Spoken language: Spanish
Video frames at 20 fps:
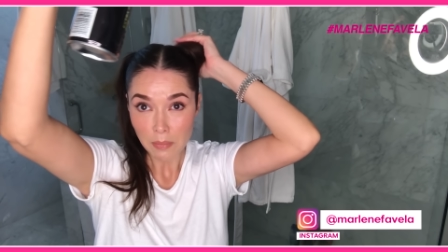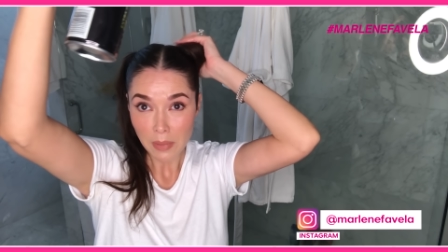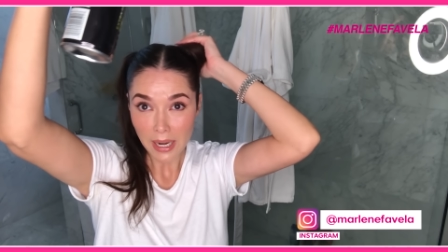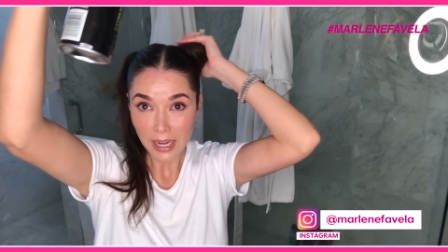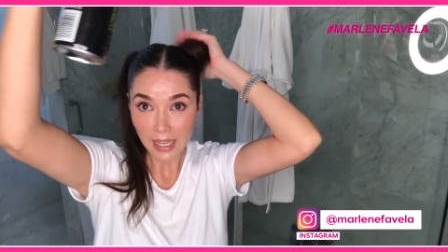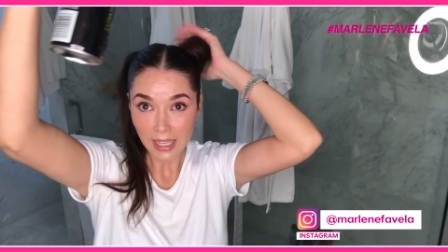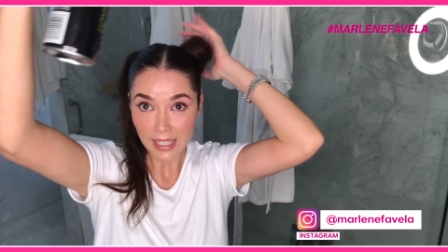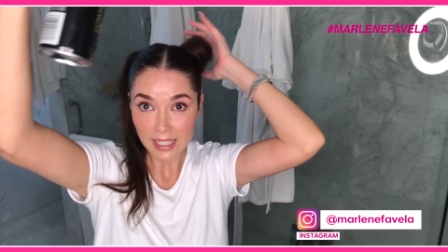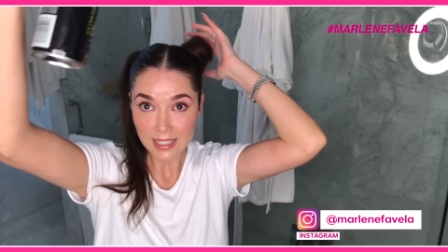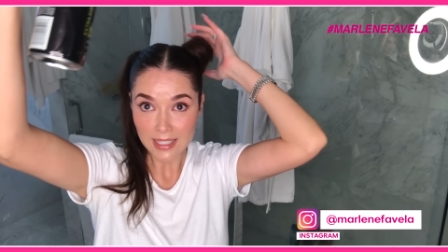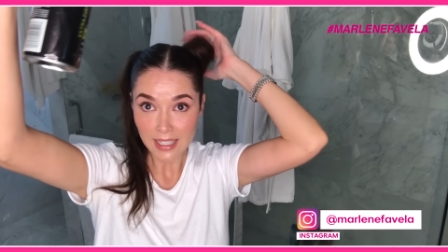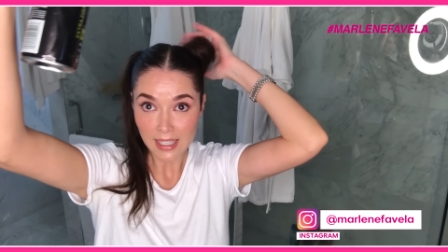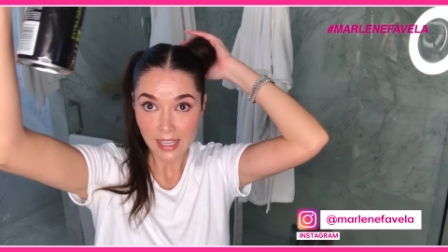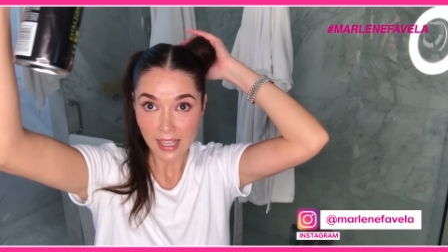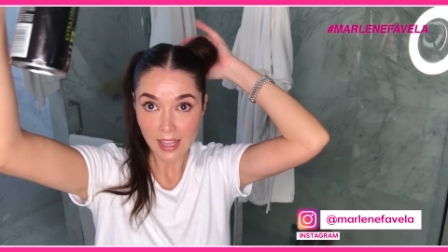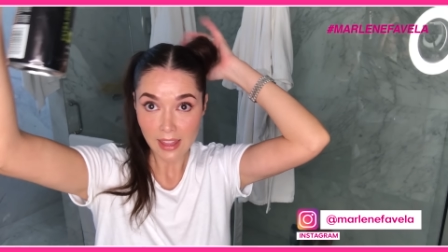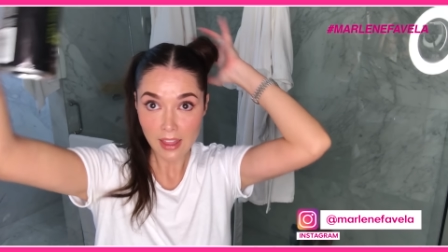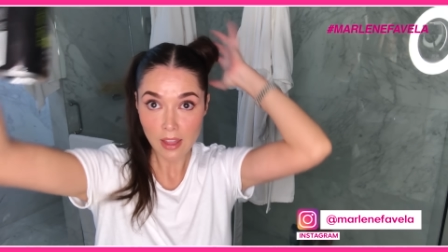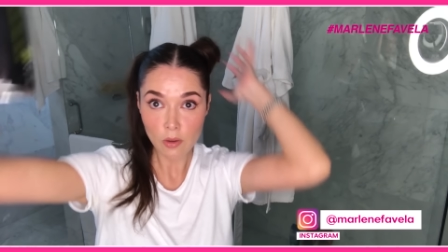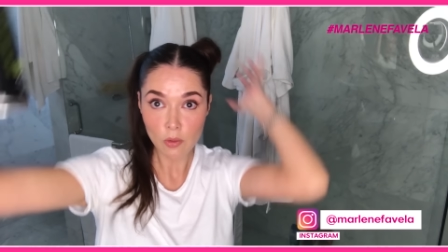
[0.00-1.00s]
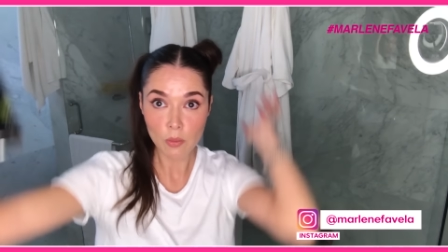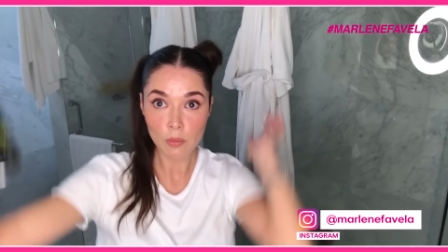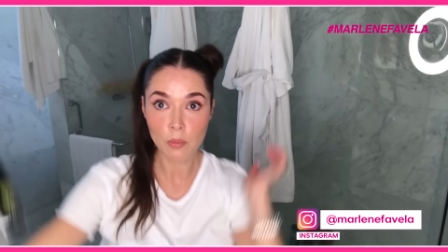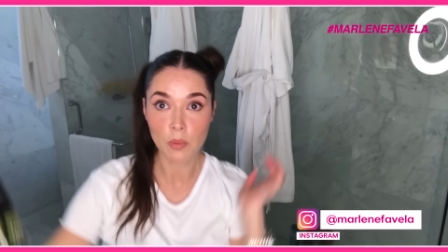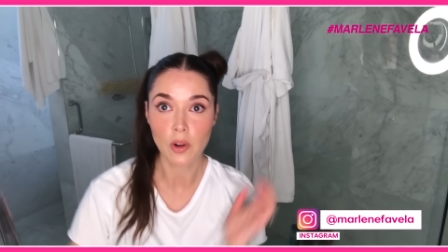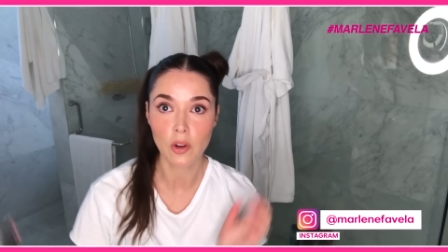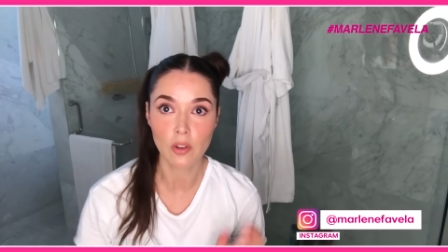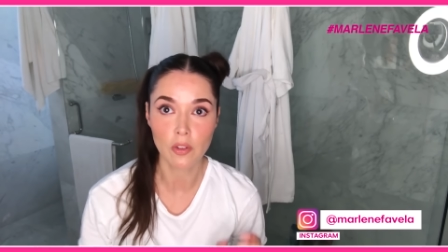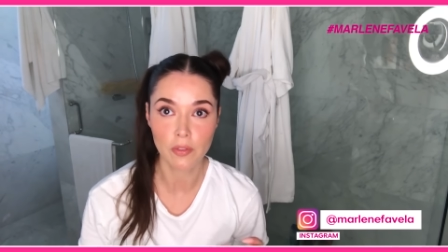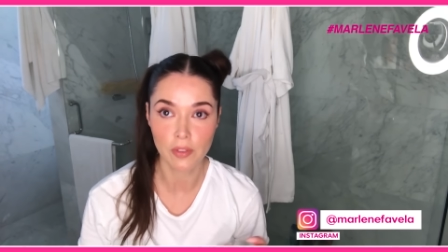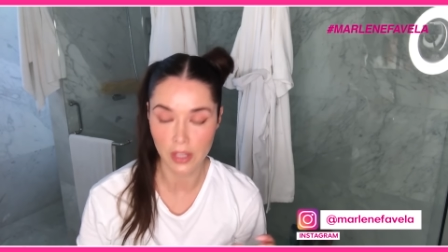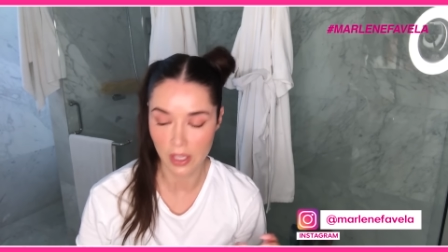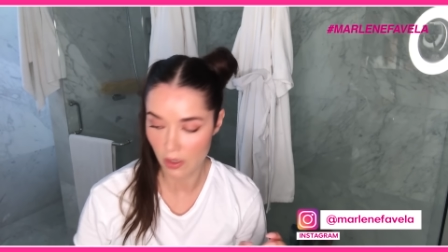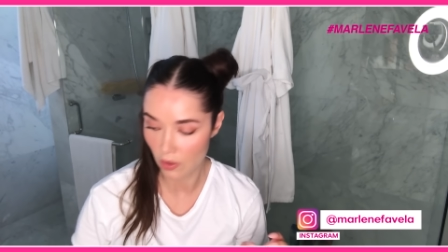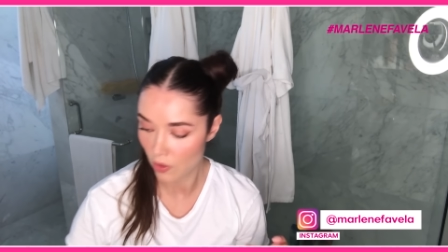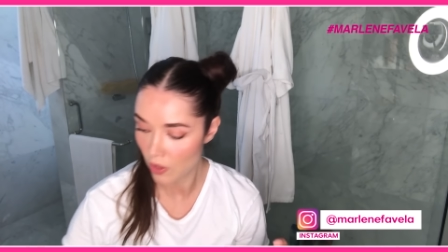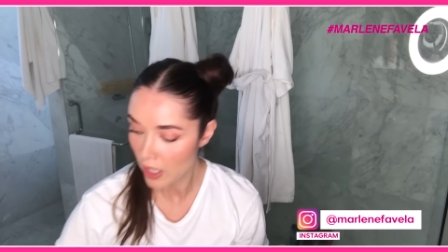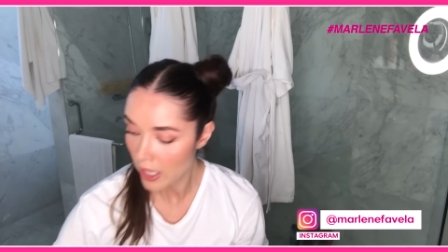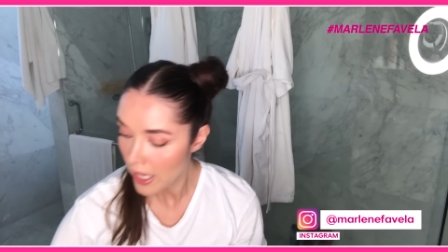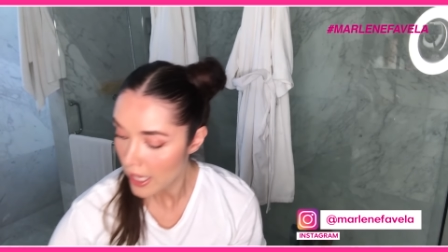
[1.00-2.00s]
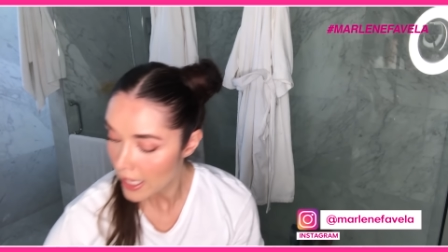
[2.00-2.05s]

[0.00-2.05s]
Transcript: para que se quede un poco fijo.